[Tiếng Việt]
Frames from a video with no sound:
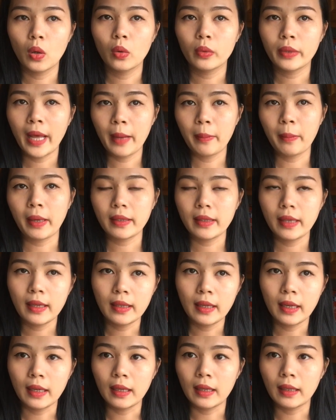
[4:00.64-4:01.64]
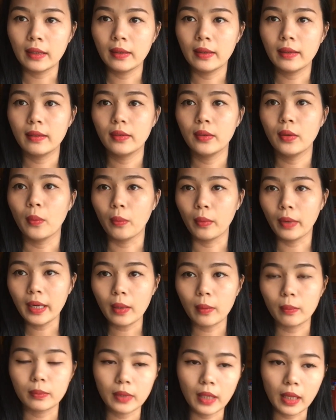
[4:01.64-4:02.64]
cô thay mặt gia đình dùng cái
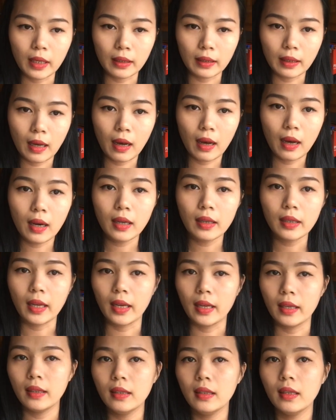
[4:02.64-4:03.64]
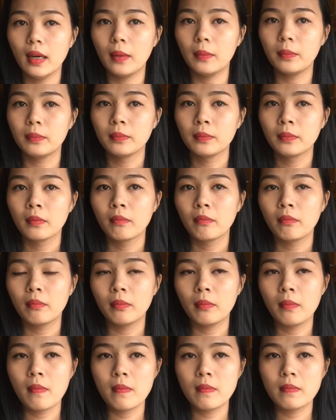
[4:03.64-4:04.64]
đồng tiền đó để
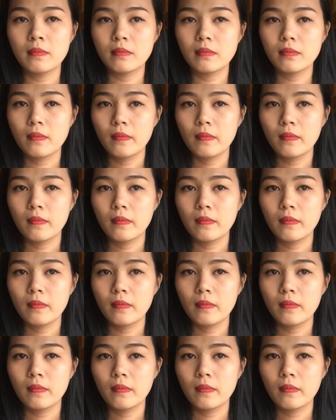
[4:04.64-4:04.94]
um,